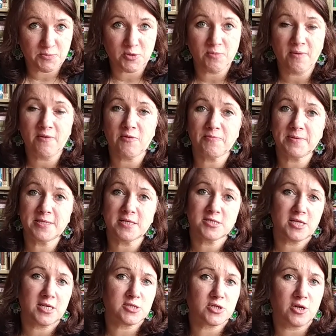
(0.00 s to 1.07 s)
Próbował
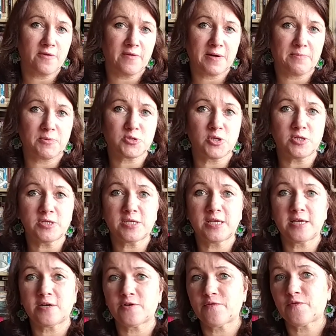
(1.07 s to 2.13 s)
pisać, aczkolwiek początki jego